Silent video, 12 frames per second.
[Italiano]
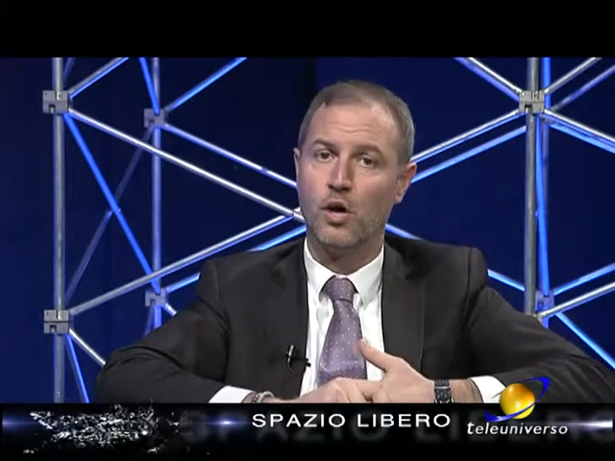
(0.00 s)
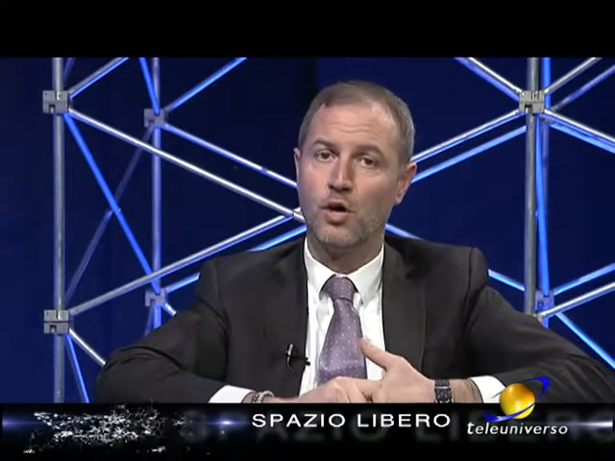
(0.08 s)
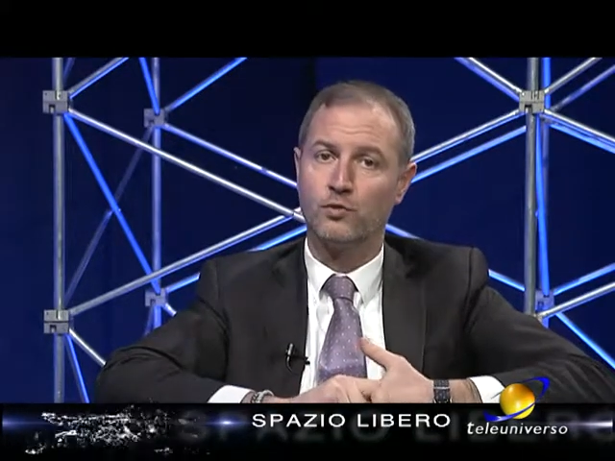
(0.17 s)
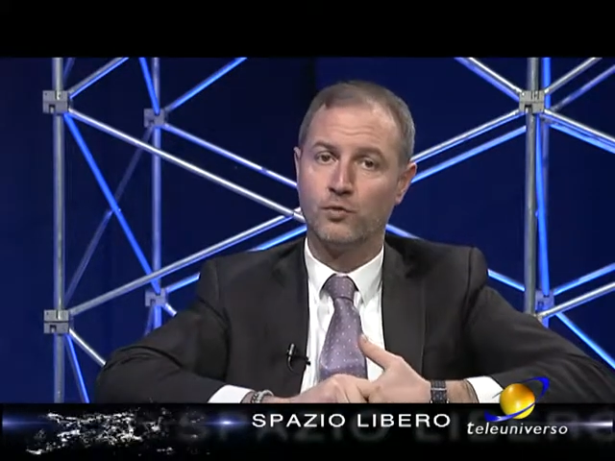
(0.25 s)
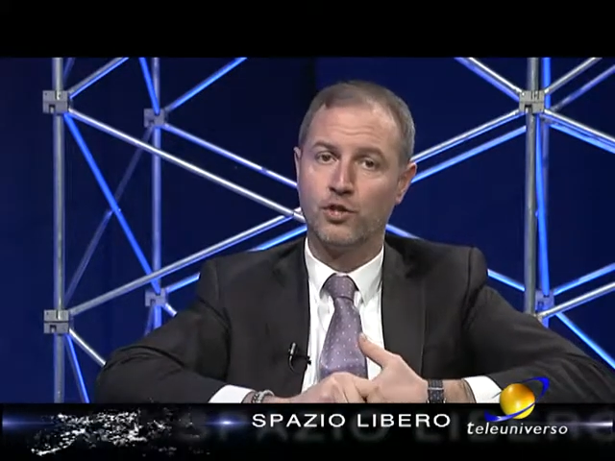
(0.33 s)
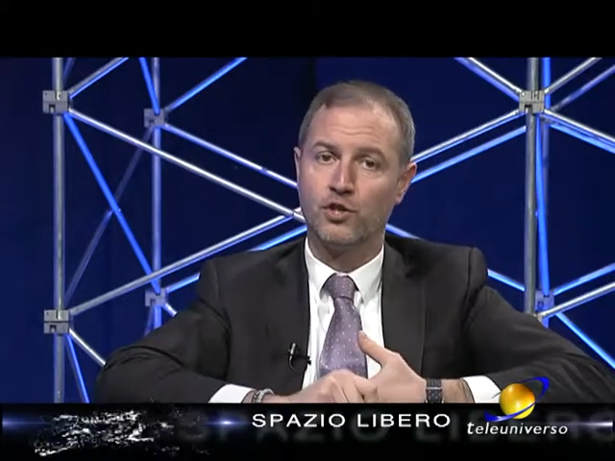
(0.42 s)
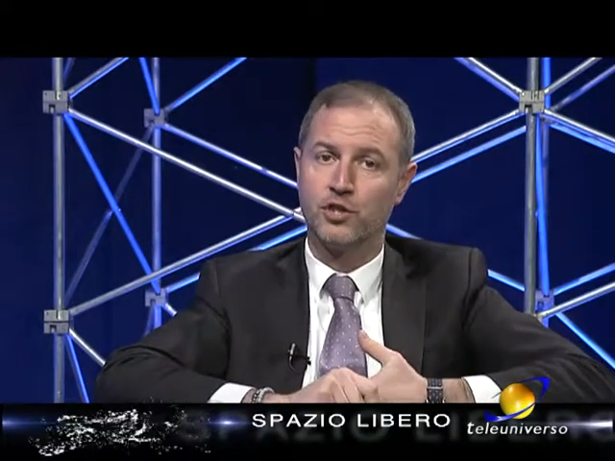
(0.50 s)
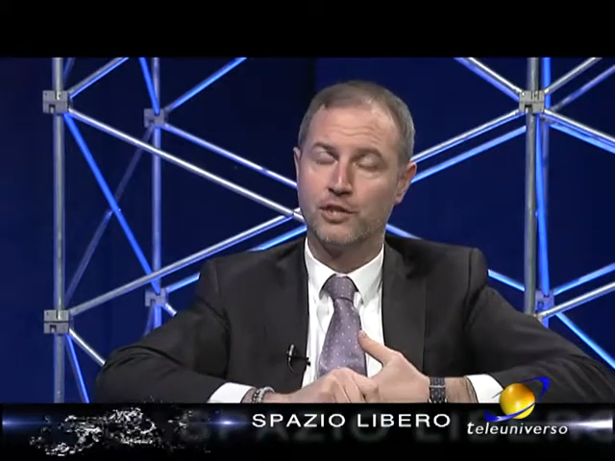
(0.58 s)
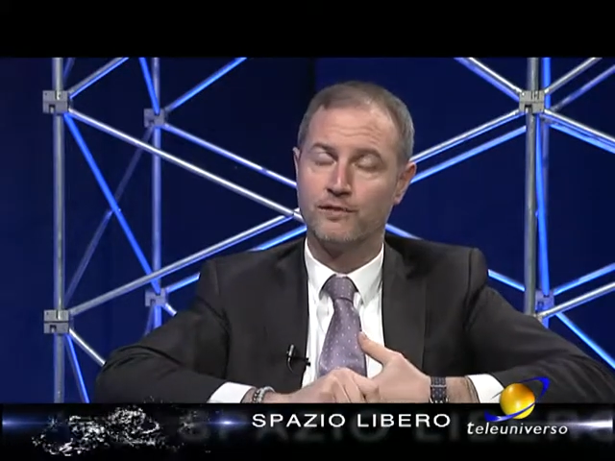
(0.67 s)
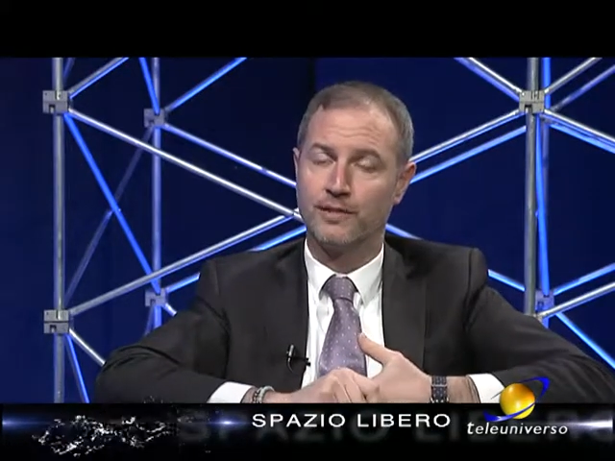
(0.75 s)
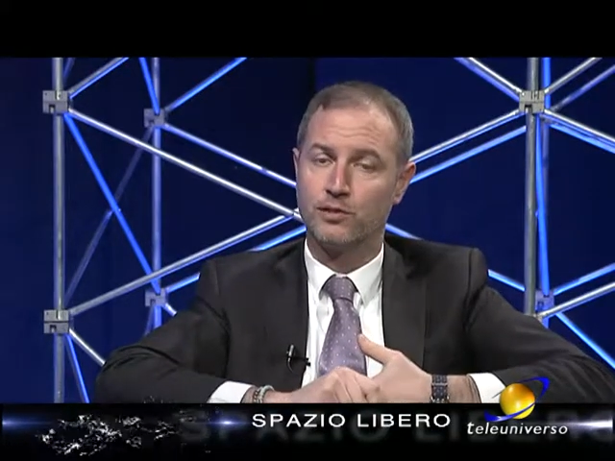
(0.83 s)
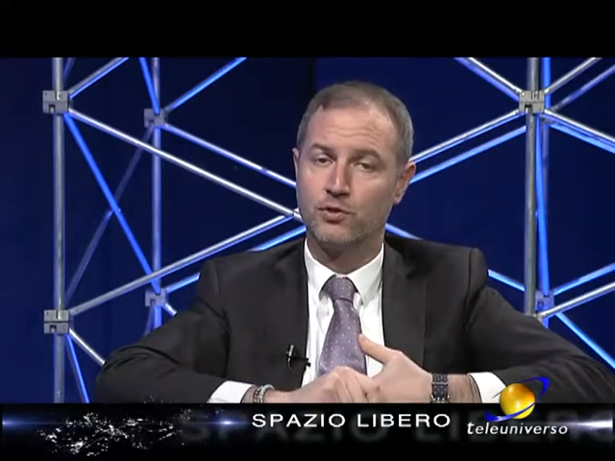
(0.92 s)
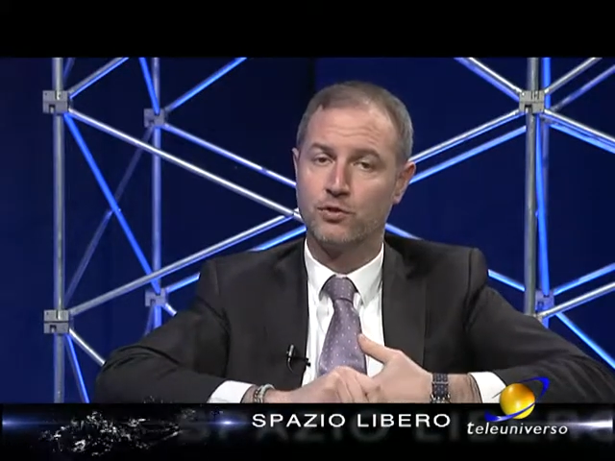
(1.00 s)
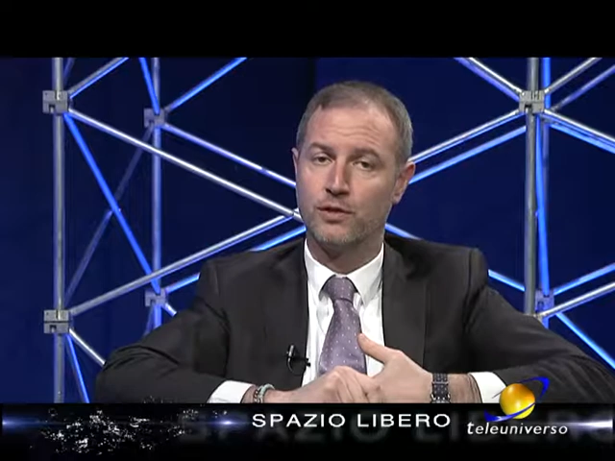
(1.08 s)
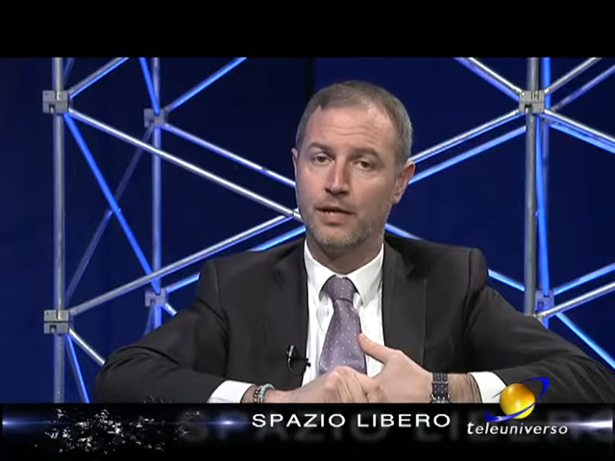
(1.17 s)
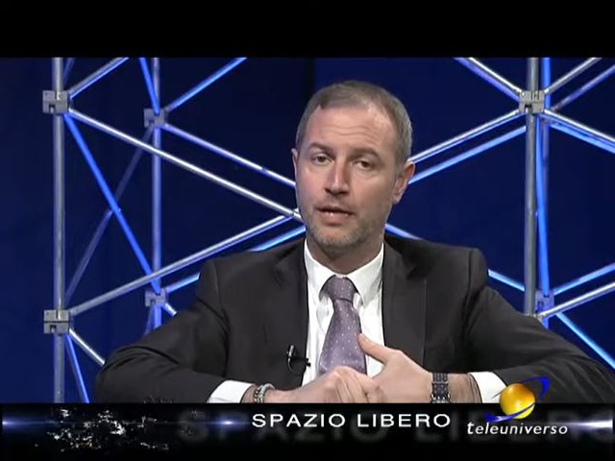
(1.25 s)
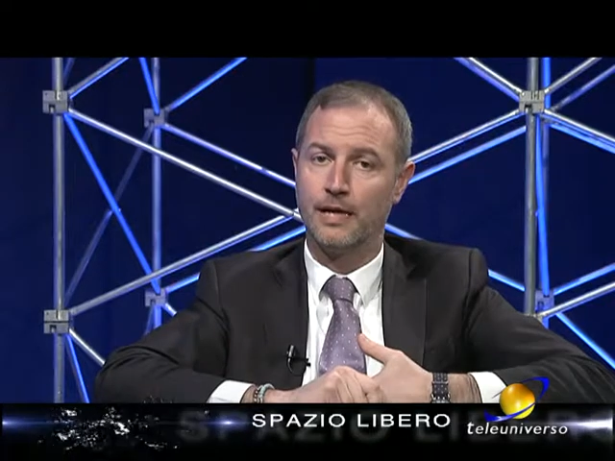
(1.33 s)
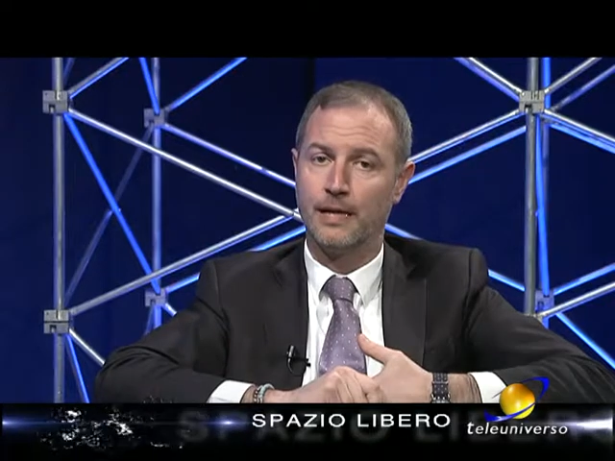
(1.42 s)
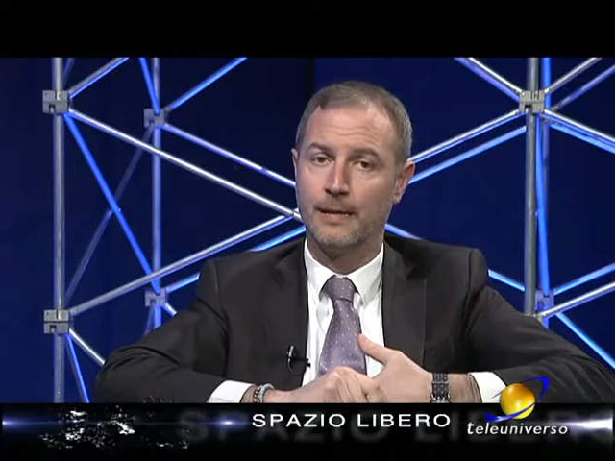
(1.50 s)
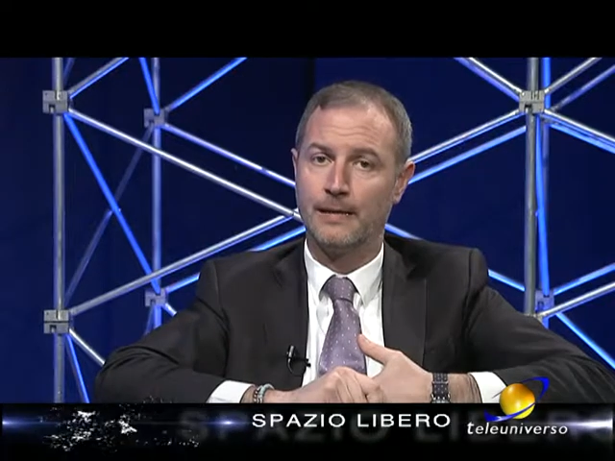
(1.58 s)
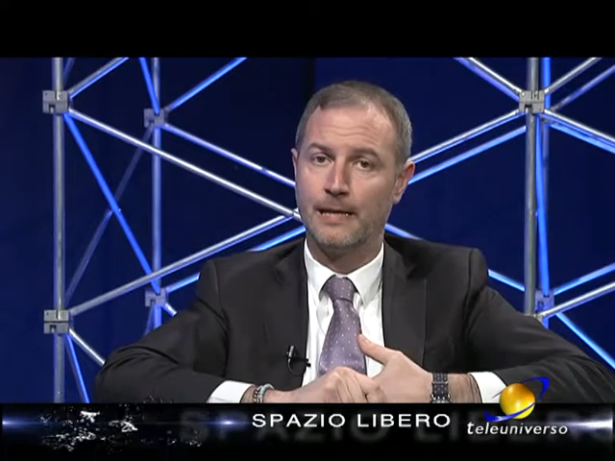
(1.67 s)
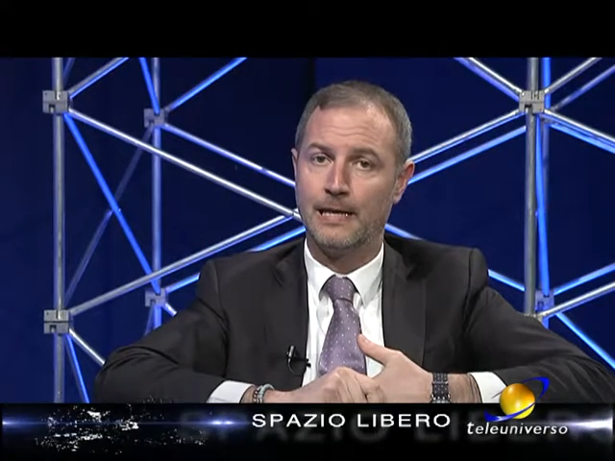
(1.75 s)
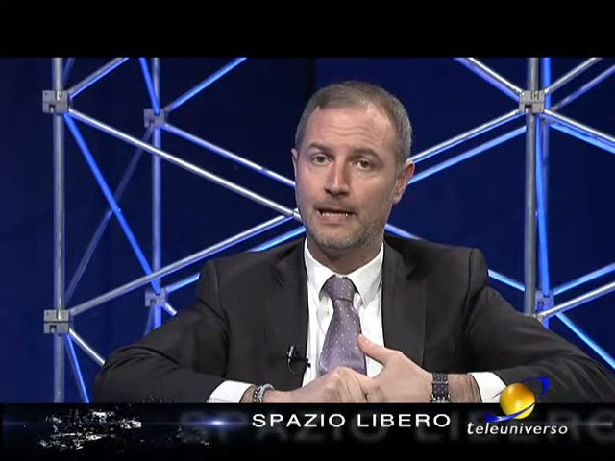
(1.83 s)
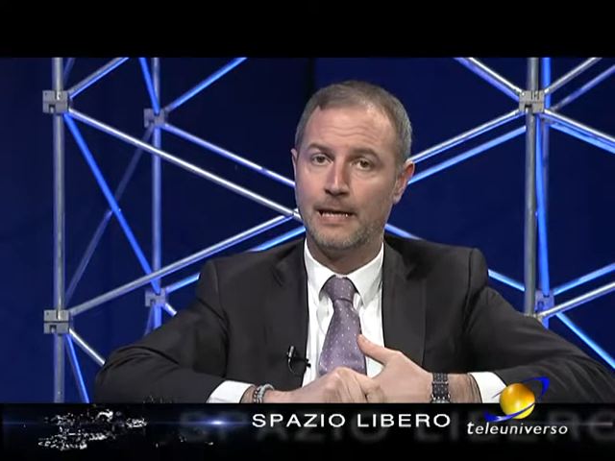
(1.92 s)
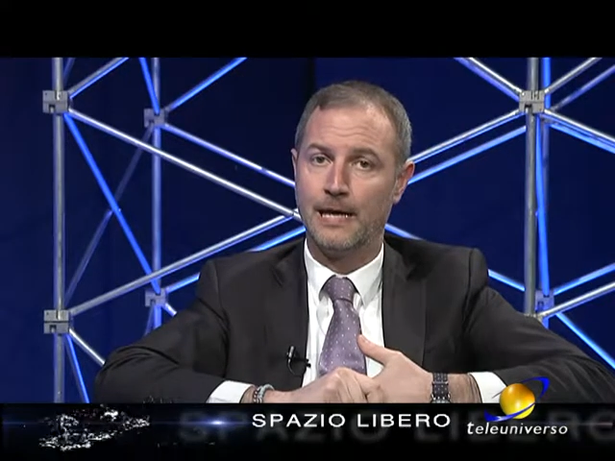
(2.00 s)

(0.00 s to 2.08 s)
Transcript: sull'incentivazione delle